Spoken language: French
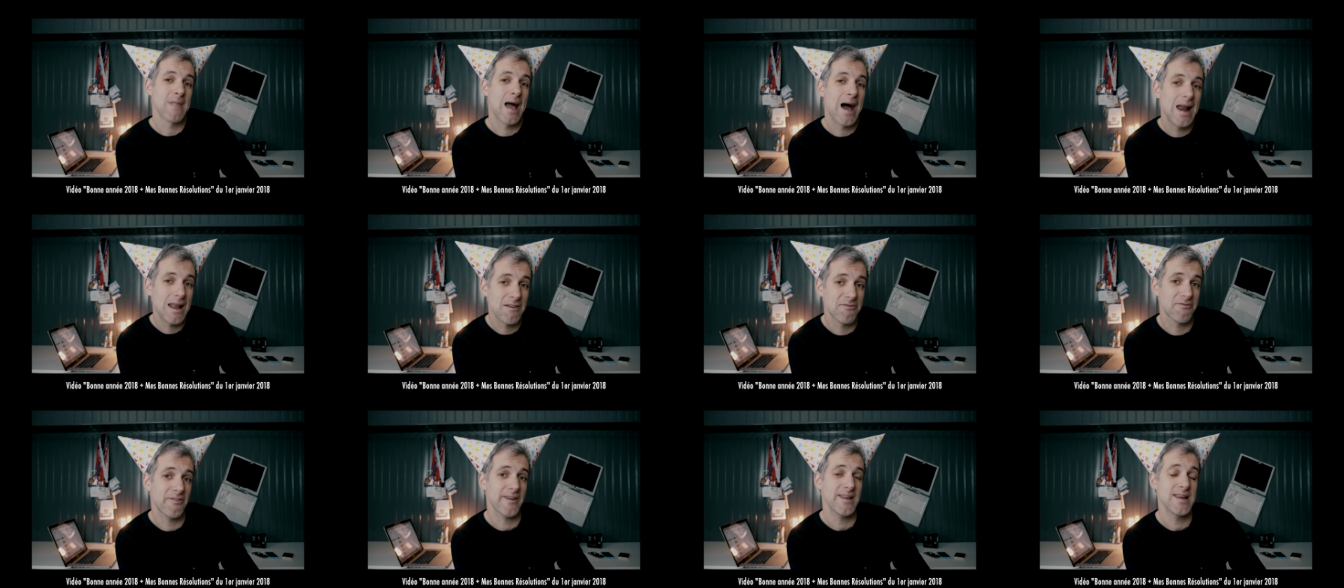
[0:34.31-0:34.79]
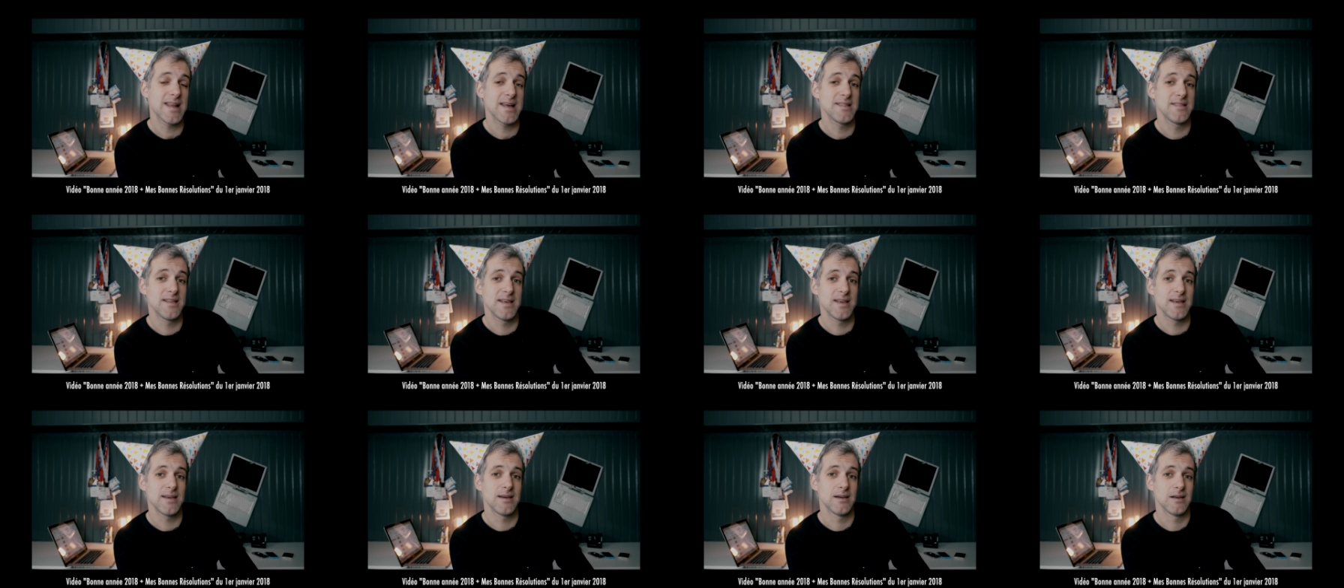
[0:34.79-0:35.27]
À la fin de
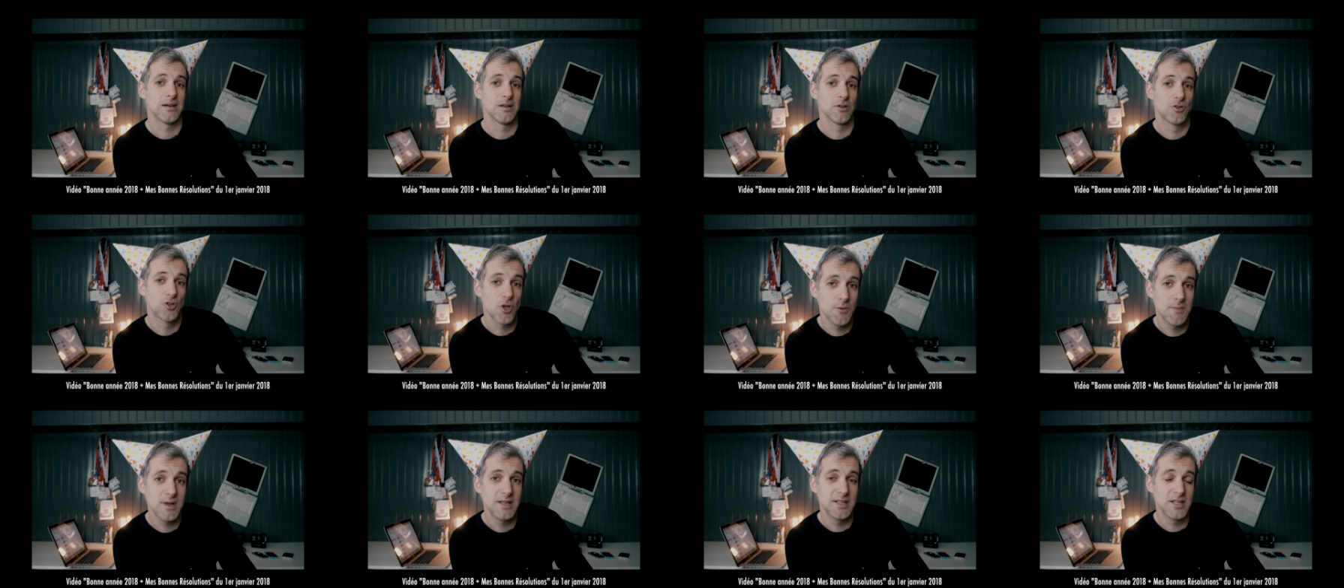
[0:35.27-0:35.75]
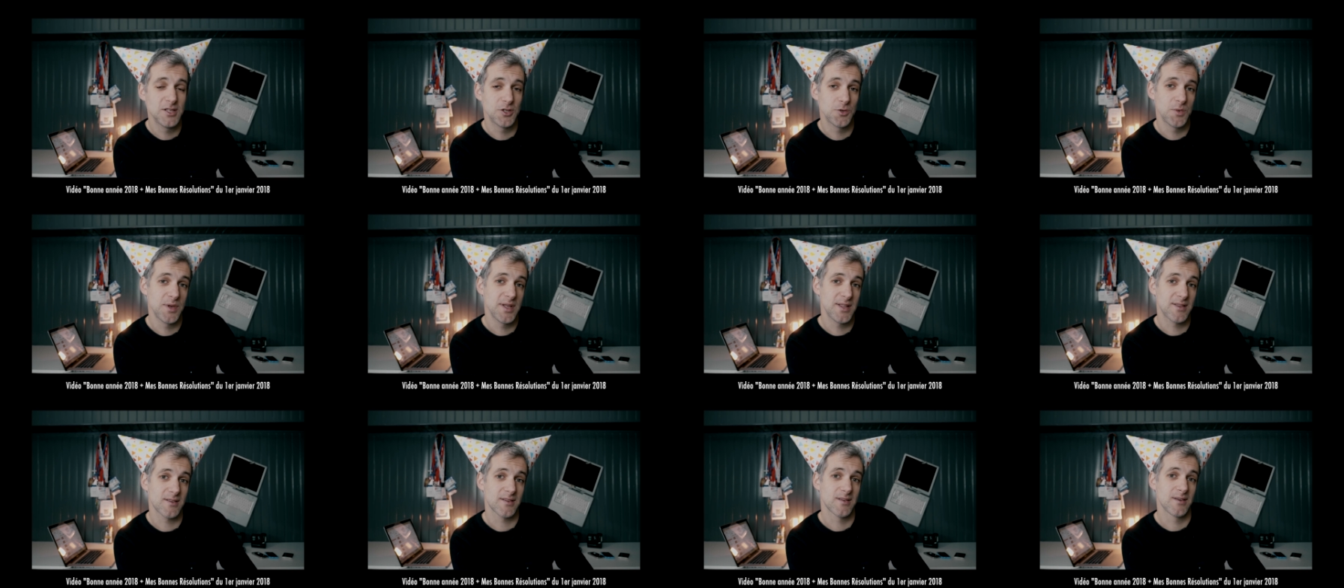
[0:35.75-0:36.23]
l'année
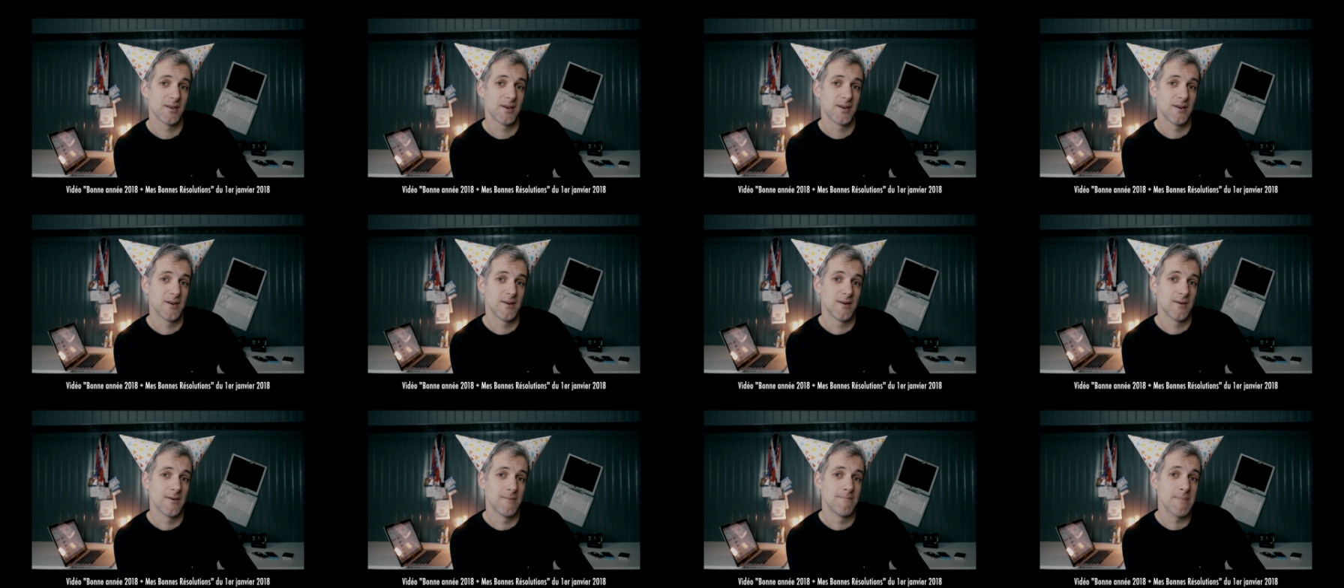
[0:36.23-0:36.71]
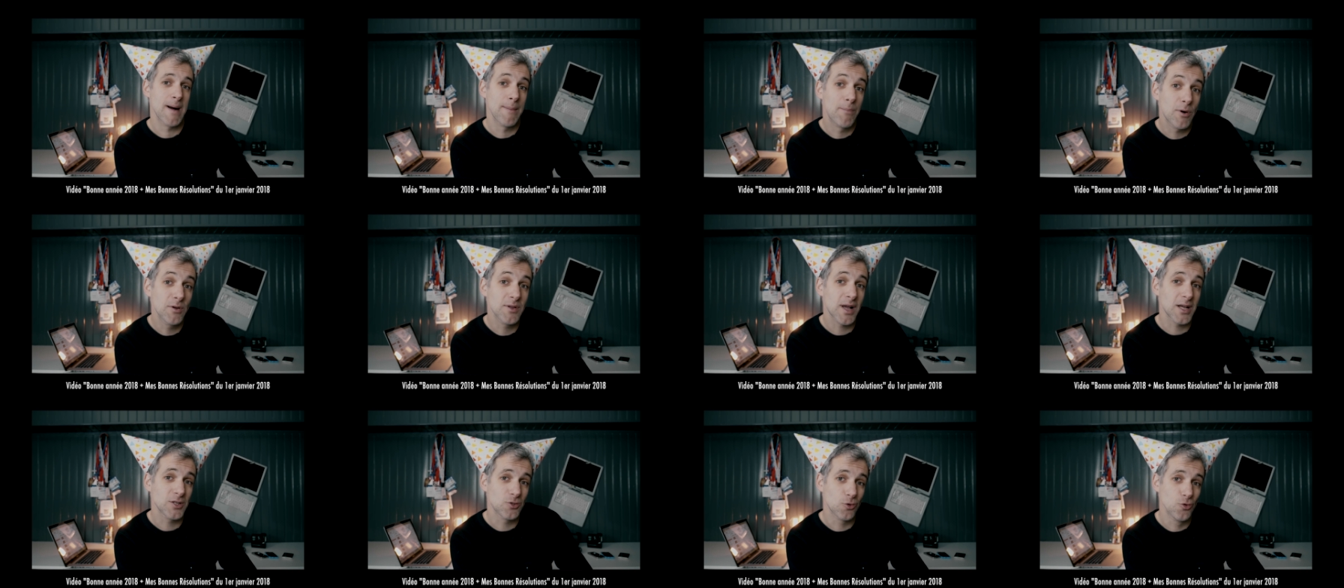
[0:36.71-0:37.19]
2018, Ma
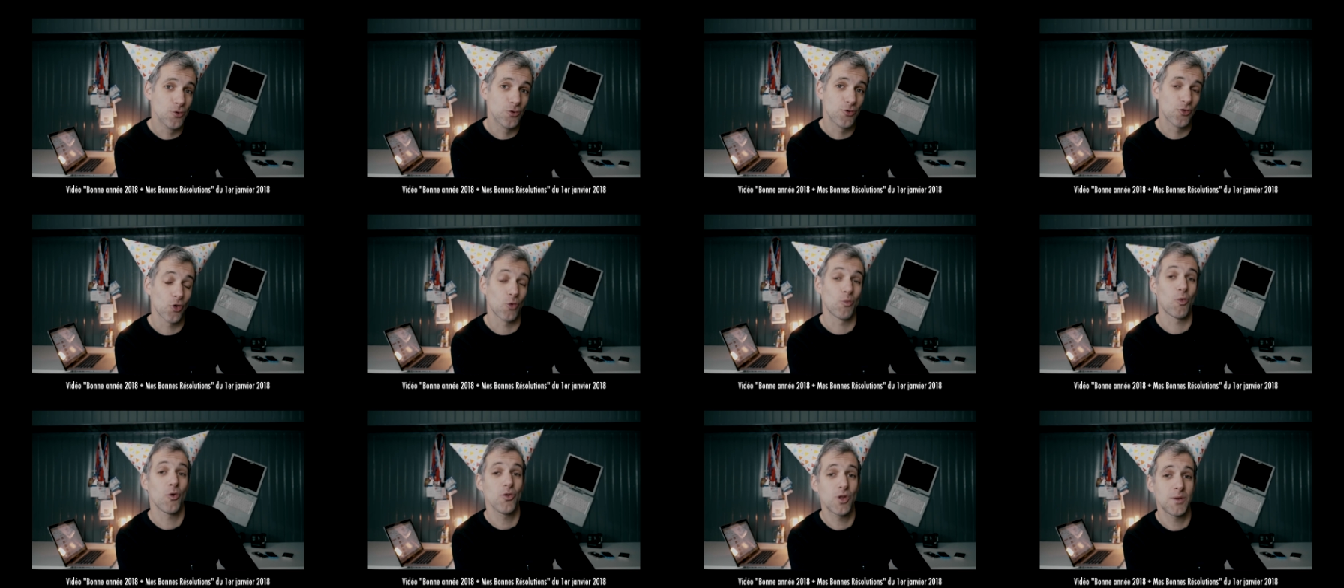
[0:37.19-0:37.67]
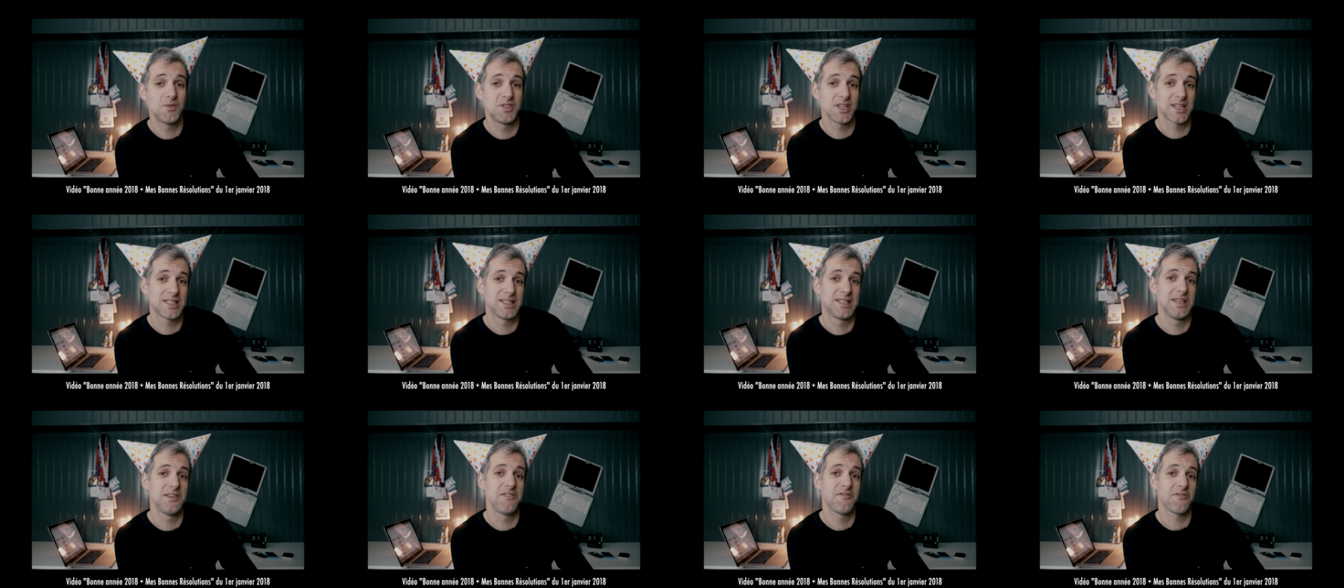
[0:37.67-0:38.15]
bonne résolution, mon
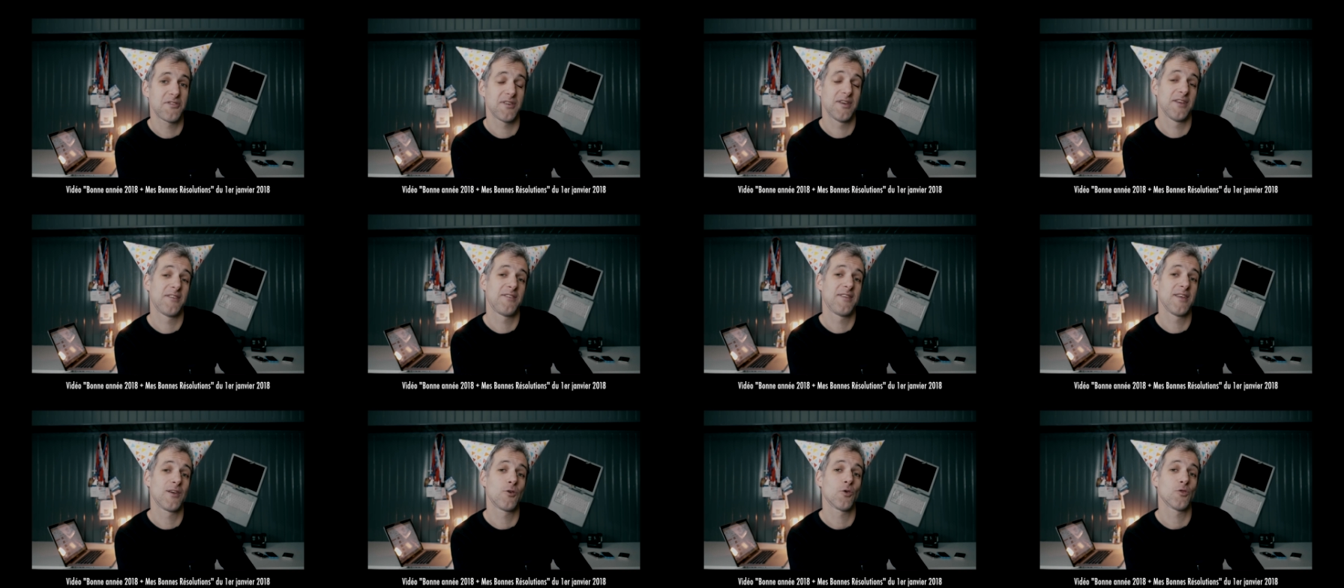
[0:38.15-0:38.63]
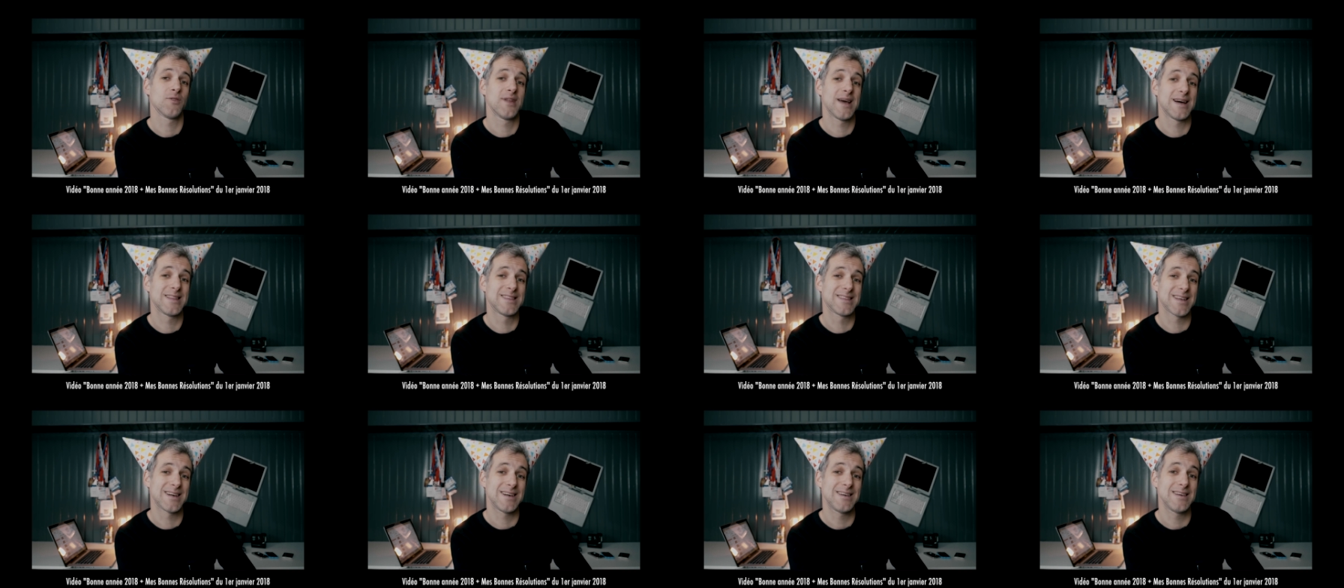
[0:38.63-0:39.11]
objectif, c'est qu'on ait
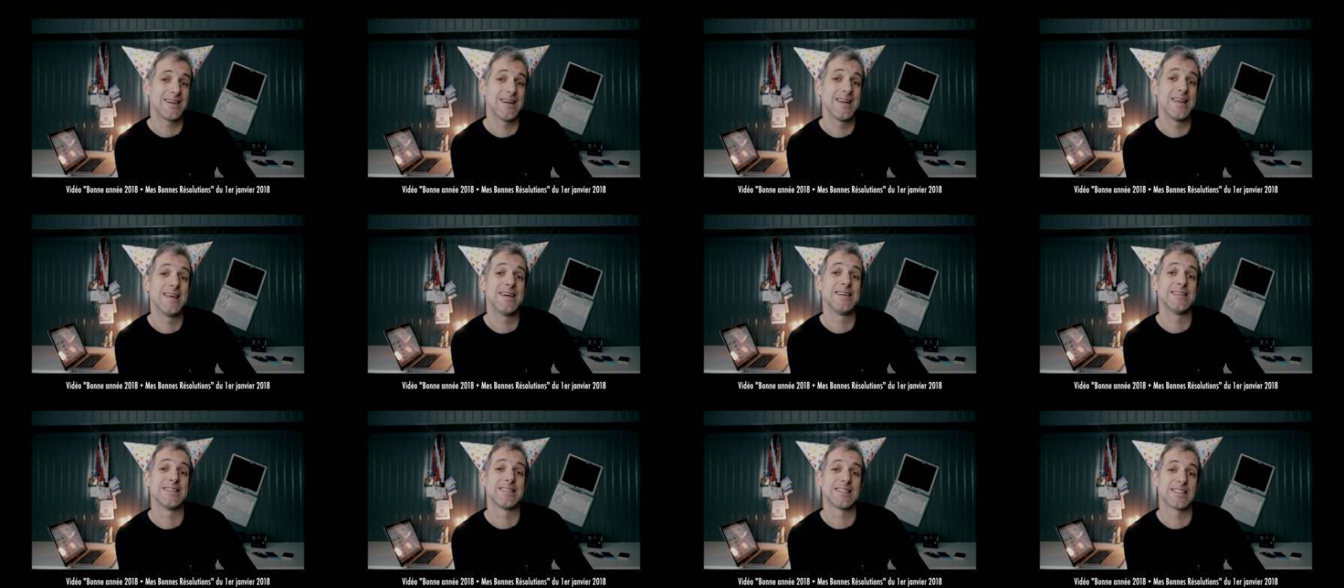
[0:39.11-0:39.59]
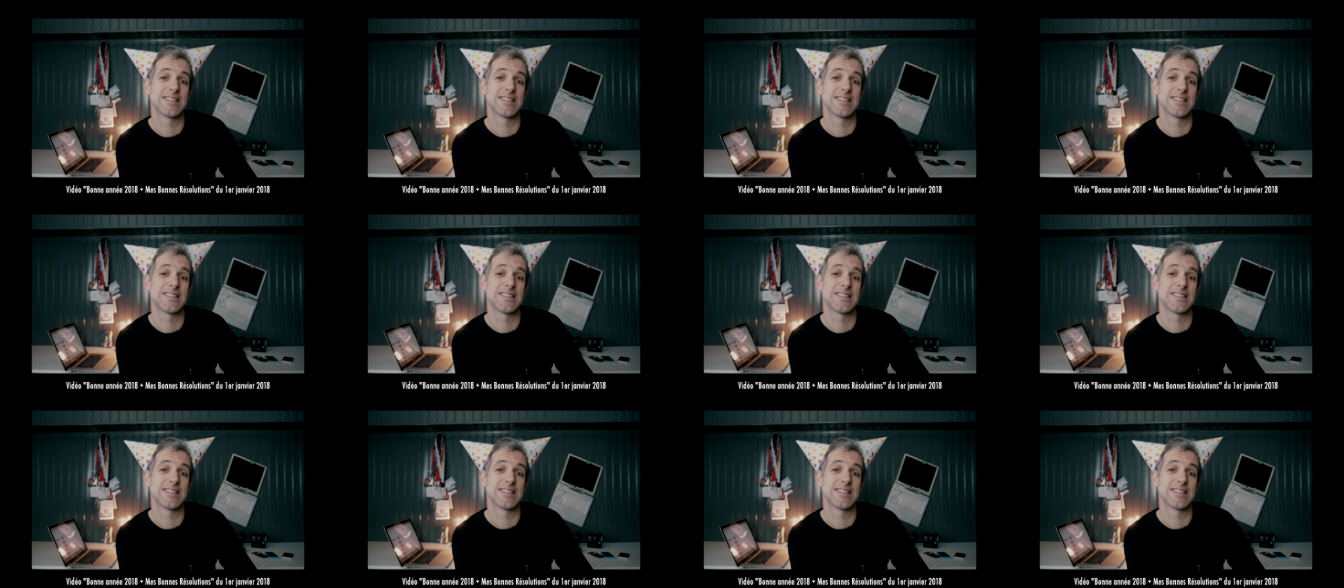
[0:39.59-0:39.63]
atteint les